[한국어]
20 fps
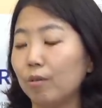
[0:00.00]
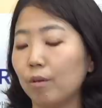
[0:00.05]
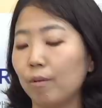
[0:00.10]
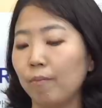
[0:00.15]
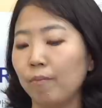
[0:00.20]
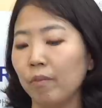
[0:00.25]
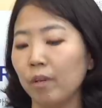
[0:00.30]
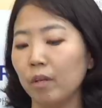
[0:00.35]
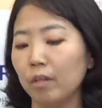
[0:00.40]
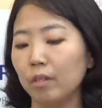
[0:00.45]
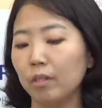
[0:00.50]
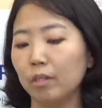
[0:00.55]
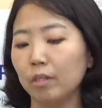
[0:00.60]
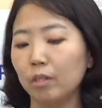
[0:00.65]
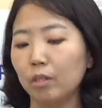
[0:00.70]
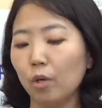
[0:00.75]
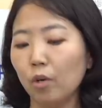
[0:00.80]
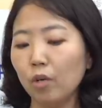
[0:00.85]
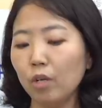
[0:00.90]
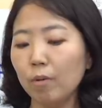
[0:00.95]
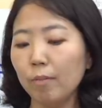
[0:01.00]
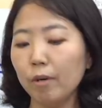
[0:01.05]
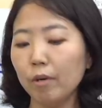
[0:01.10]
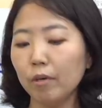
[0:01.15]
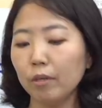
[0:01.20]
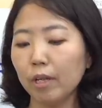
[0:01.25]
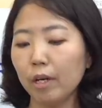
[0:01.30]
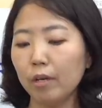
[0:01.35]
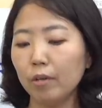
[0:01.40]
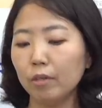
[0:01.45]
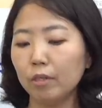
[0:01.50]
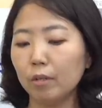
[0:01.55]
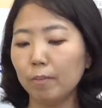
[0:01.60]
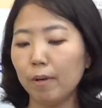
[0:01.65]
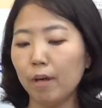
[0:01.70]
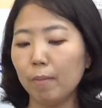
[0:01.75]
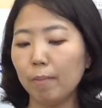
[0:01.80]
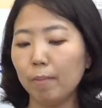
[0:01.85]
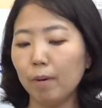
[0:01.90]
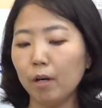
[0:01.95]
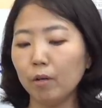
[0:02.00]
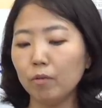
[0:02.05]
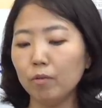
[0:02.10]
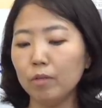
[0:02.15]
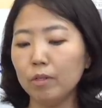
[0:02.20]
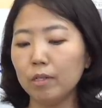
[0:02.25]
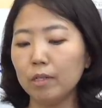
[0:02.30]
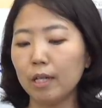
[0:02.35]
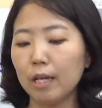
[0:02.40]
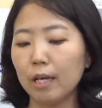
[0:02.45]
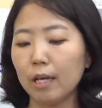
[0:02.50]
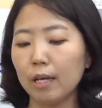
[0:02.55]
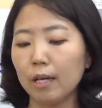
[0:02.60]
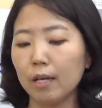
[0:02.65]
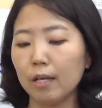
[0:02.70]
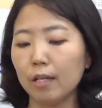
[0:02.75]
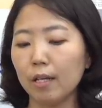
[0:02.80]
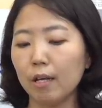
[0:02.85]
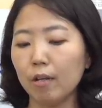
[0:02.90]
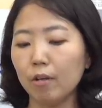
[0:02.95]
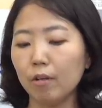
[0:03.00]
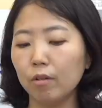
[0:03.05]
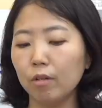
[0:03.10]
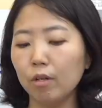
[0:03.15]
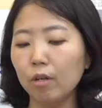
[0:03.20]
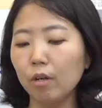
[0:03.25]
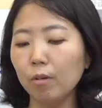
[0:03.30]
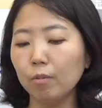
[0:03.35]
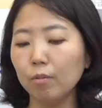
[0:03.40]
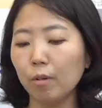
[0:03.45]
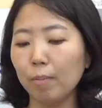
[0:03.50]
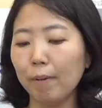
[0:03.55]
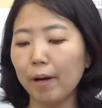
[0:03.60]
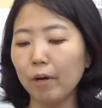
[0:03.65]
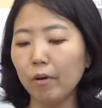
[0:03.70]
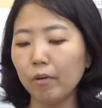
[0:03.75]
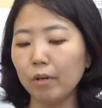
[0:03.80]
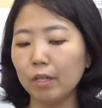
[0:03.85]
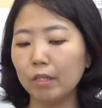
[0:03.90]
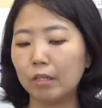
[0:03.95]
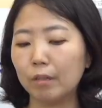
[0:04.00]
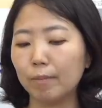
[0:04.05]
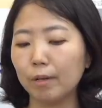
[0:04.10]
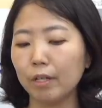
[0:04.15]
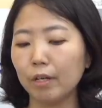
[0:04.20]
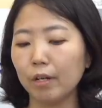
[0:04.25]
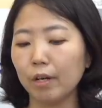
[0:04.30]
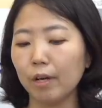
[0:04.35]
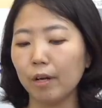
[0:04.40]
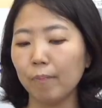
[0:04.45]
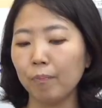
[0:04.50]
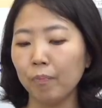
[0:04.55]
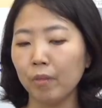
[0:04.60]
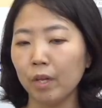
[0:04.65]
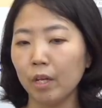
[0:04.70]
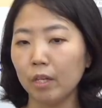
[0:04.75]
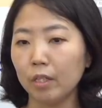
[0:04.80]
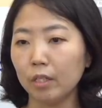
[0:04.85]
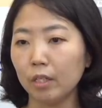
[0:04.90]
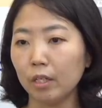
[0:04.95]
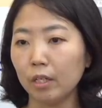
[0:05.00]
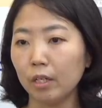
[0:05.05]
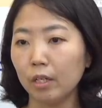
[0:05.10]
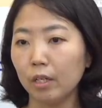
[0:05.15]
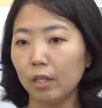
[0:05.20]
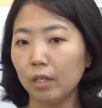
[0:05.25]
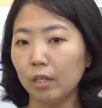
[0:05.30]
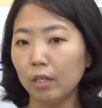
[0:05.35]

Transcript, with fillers: 그래서 지금 천이백억 달러씩 매입하고 있는데 내년 일월부터 8월까지 만약에 이제